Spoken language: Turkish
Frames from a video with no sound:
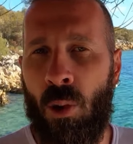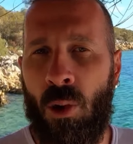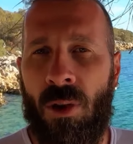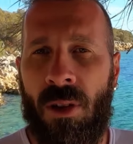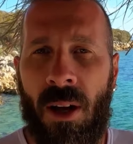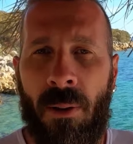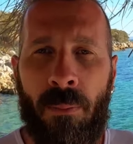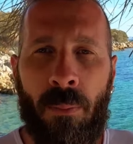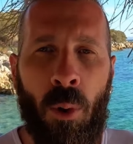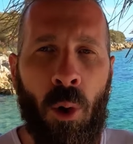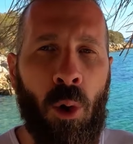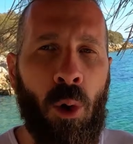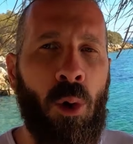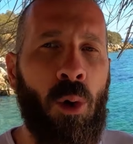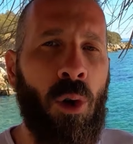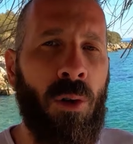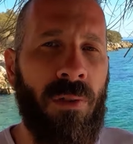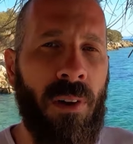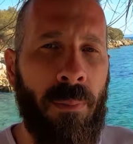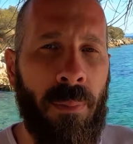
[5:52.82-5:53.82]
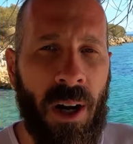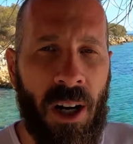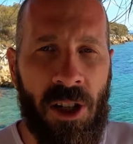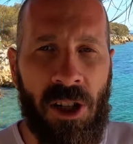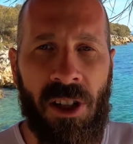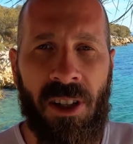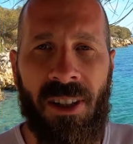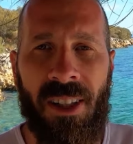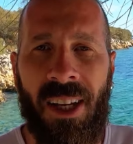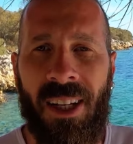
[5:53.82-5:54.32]
Bu yüzden boyunluk ve
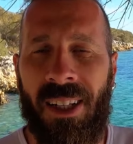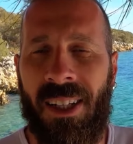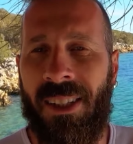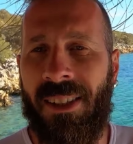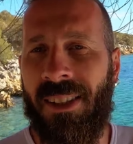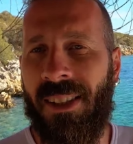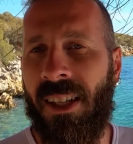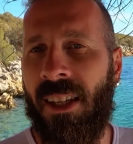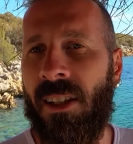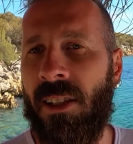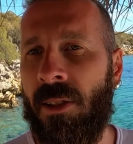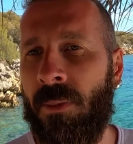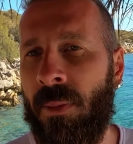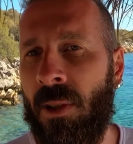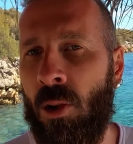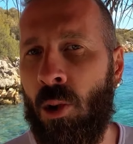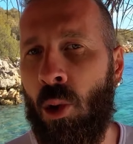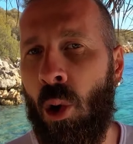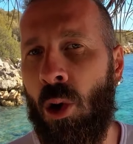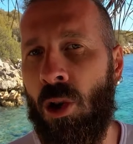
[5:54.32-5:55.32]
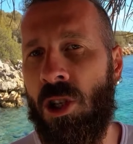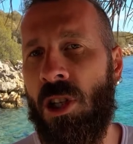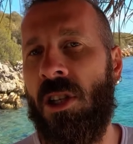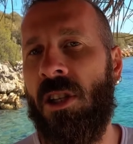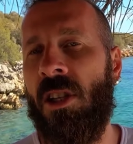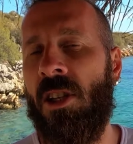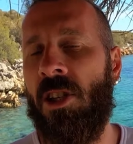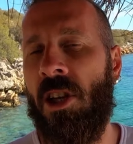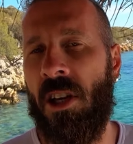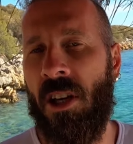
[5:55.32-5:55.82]
başlıklar ısı yalıtımını çok
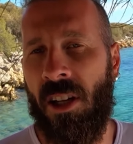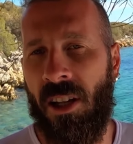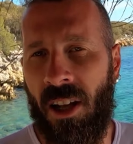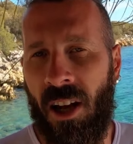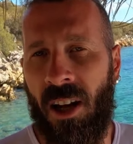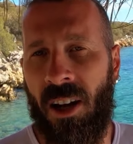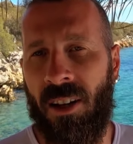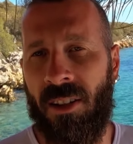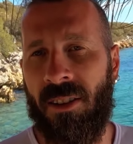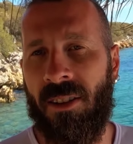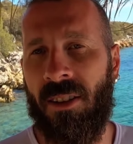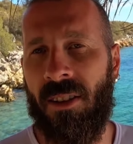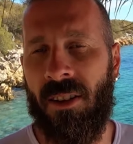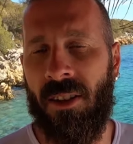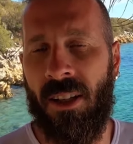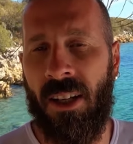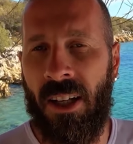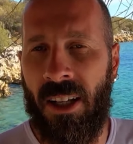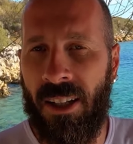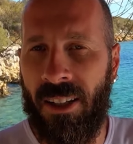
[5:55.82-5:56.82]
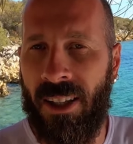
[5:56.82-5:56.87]
ciddi şekilde arttırır.